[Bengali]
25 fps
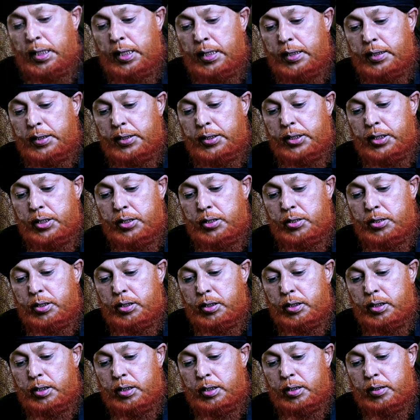এই
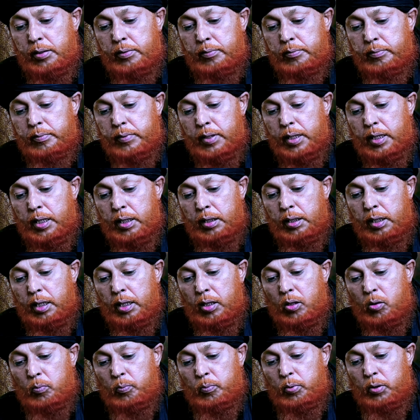দিনটিতে
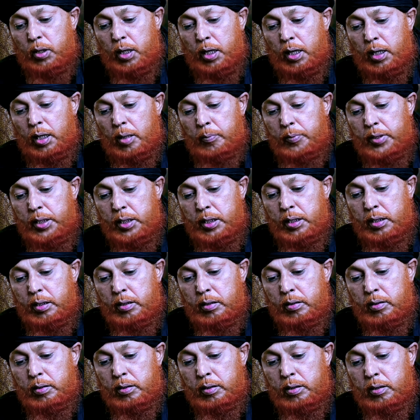আল্লাহ রব্বুল আলমিন
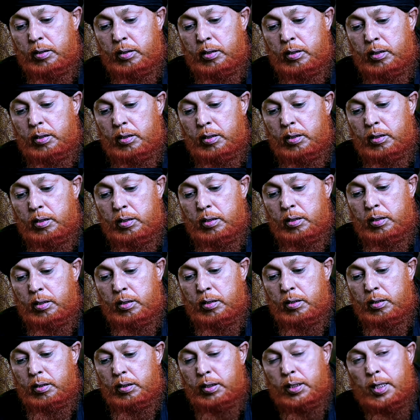
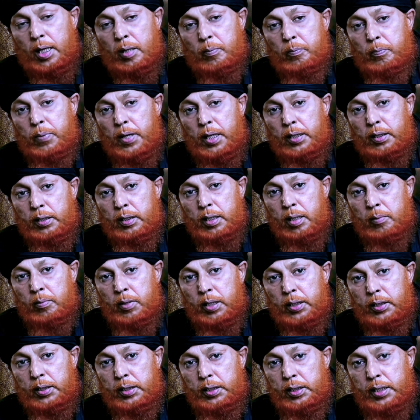তার
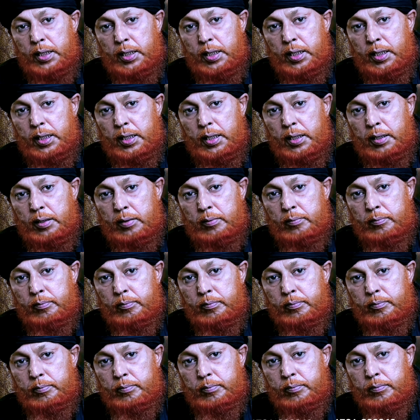বান্দাবান্দিদেরকে
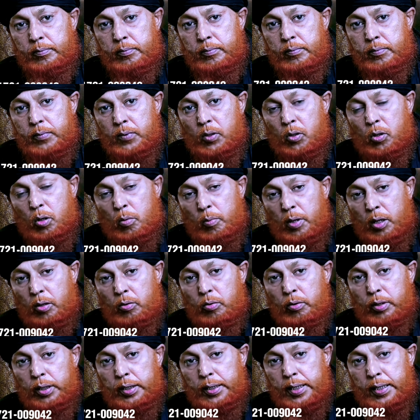ক্ষমা
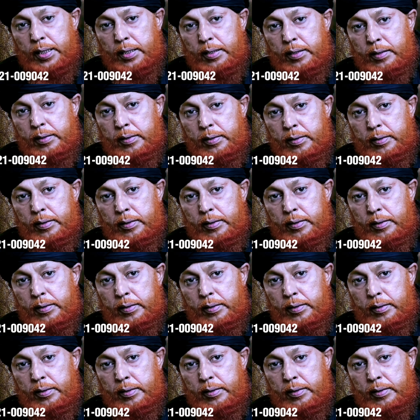করে দেন